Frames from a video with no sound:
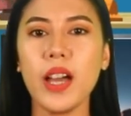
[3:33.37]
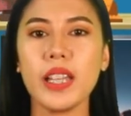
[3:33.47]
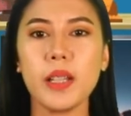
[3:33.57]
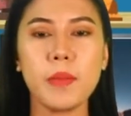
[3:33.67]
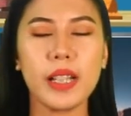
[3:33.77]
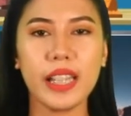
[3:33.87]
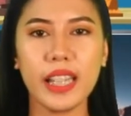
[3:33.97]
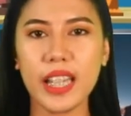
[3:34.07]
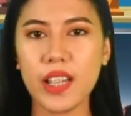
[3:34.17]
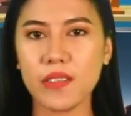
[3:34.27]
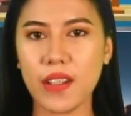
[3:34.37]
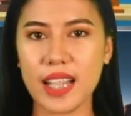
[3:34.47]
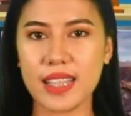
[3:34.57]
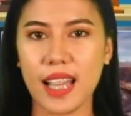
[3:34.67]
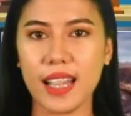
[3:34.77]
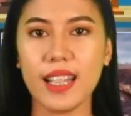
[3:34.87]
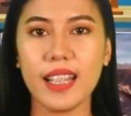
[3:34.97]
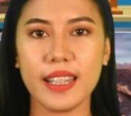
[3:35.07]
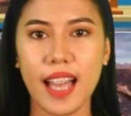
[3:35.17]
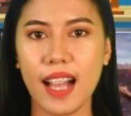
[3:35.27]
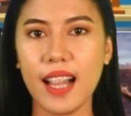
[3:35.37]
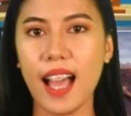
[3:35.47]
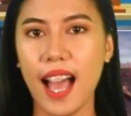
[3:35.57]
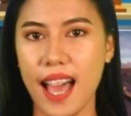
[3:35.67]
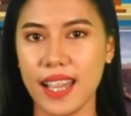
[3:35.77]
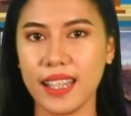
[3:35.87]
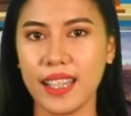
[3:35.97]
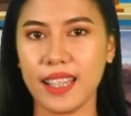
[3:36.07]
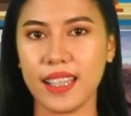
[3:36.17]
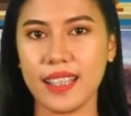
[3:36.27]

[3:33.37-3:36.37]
na magiging vassal ng hari.